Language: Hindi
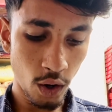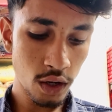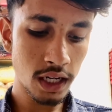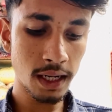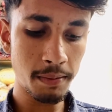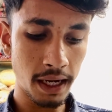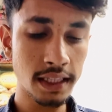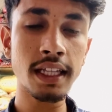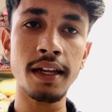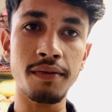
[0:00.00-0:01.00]
और अगर
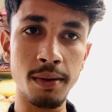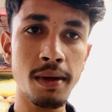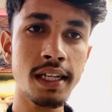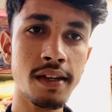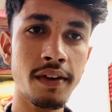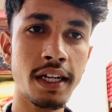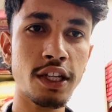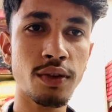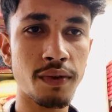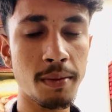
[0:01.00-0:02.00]
बात करें फीमेल की वेट
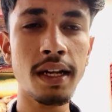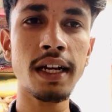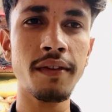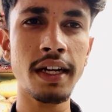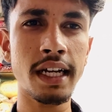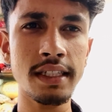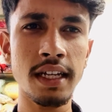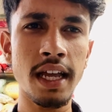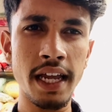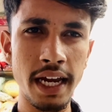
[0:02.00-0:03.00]
की तो फीमेल का वेट गाइज